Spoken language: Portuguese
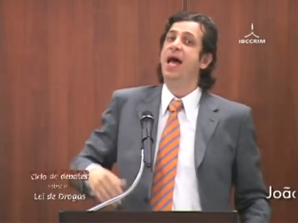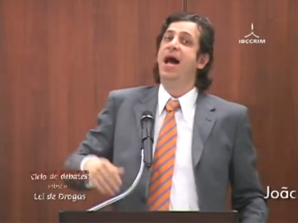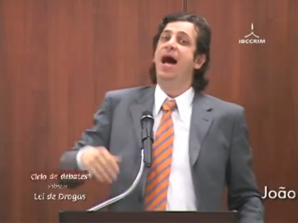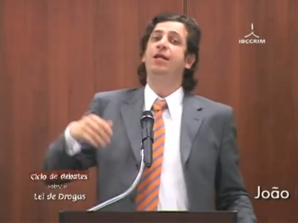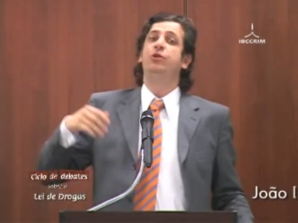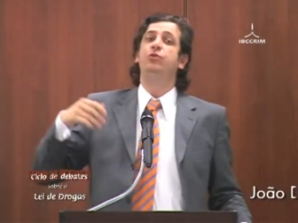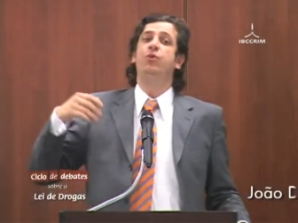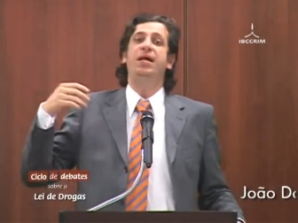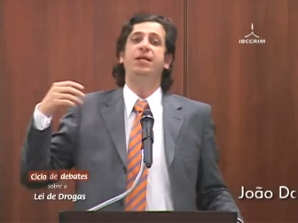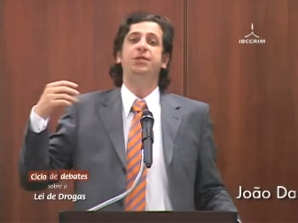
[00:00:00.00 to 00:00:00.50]

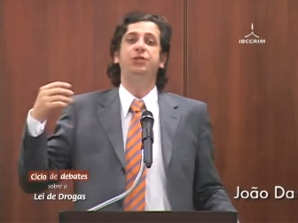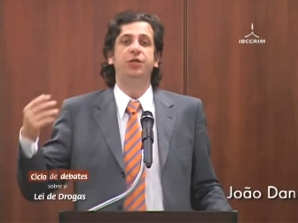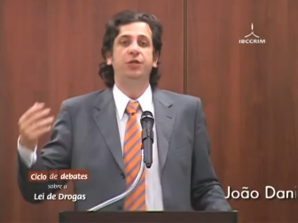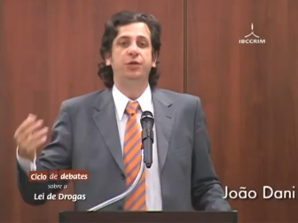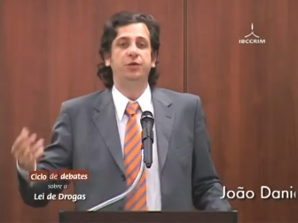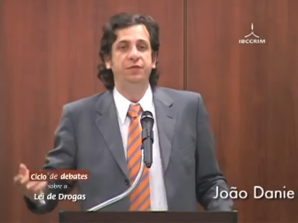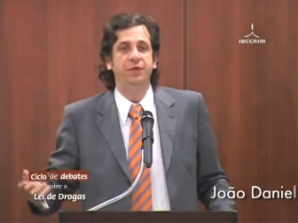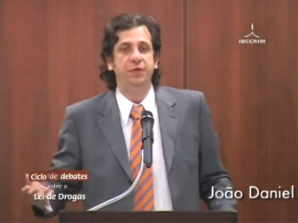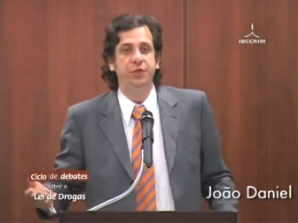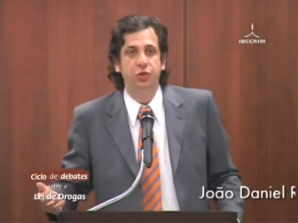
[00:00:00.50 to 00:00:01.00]
A do
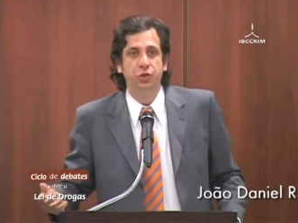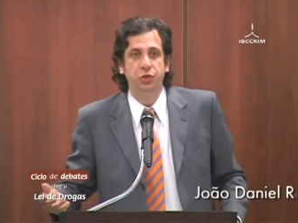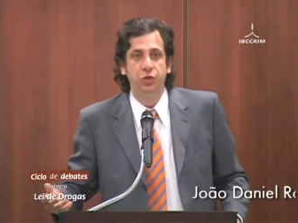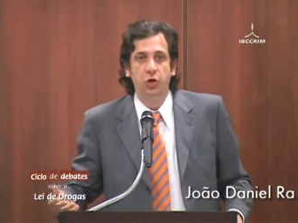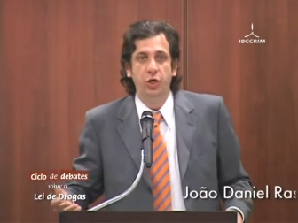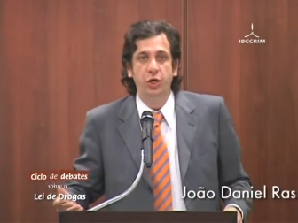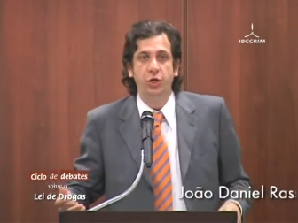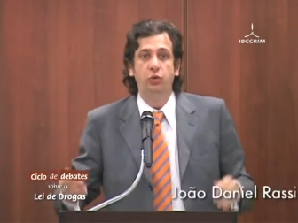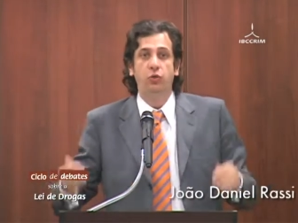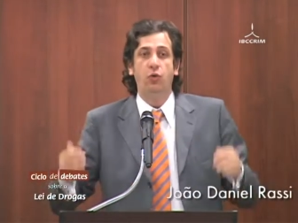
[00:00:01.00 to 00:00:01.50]
artigo
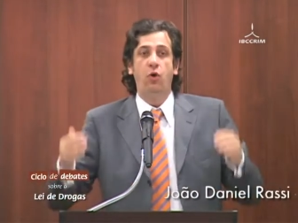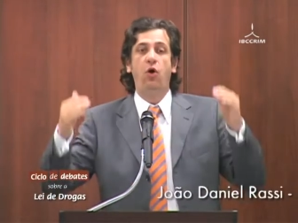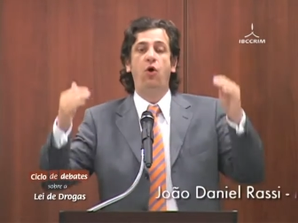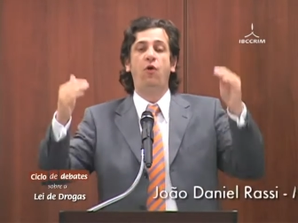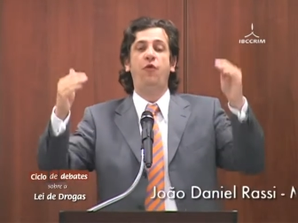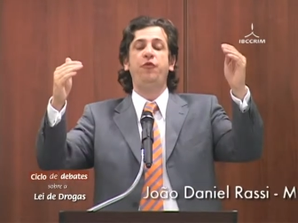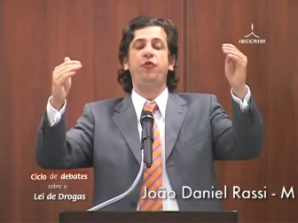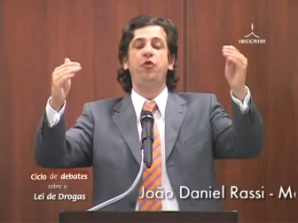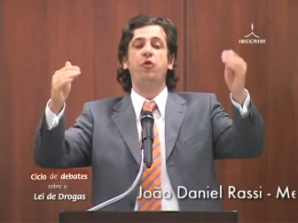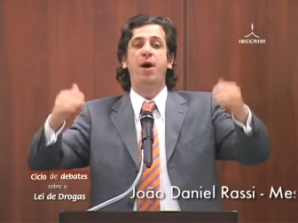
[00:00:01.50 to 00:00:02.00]
28
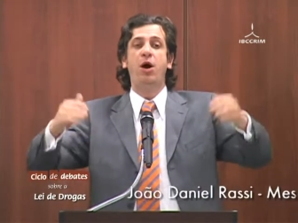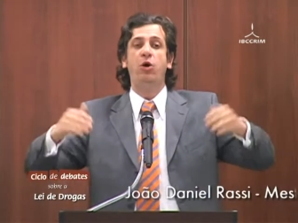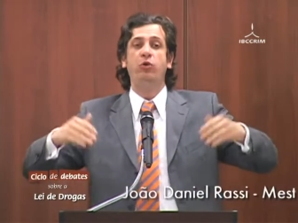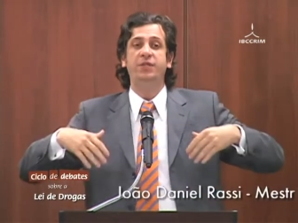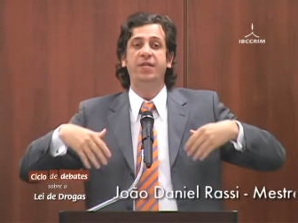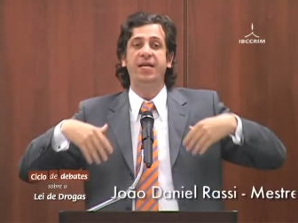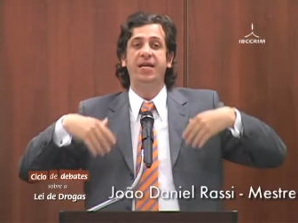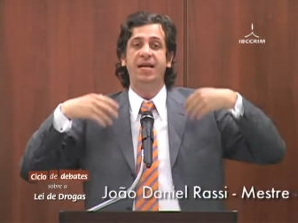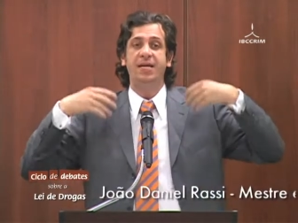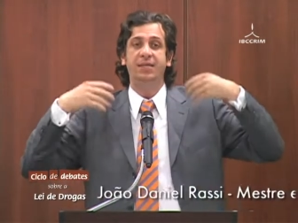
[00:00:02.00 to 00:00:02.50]
houve uma
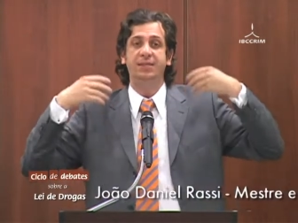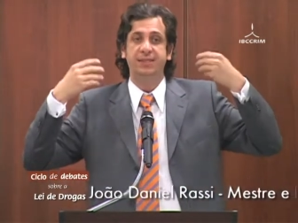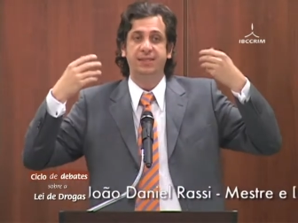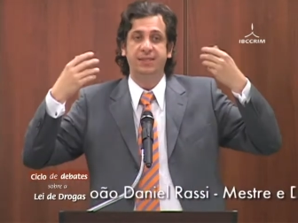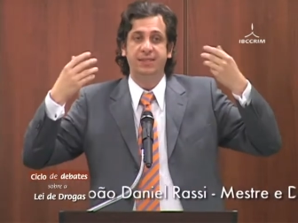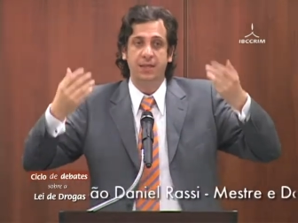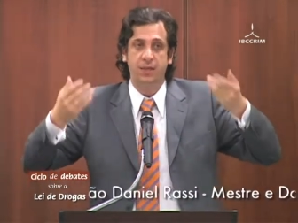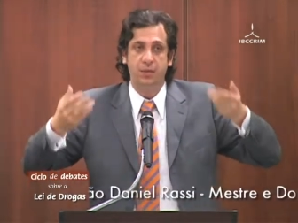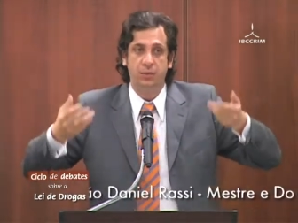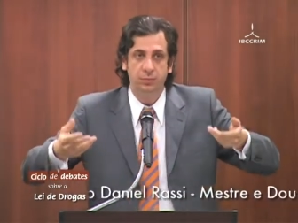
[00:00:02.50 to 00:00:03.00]

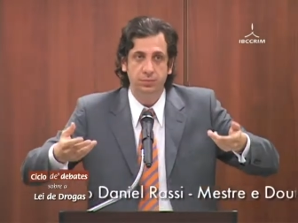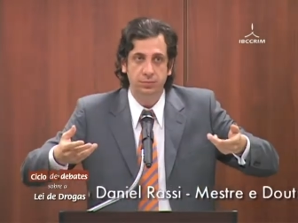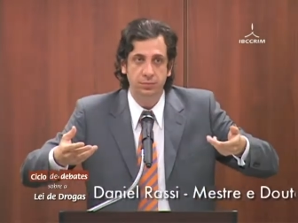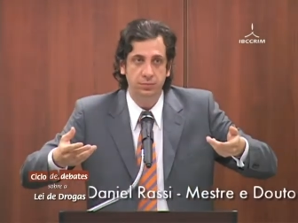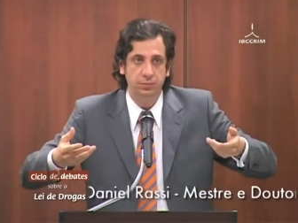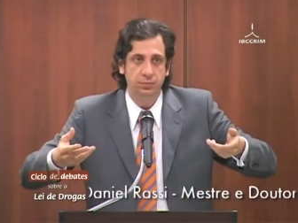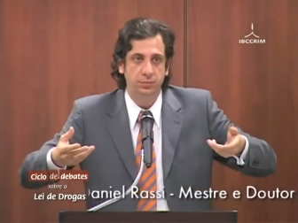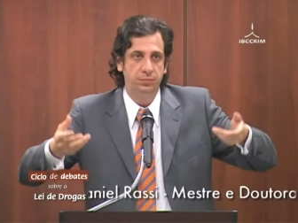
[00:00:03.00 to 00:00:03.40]
alteração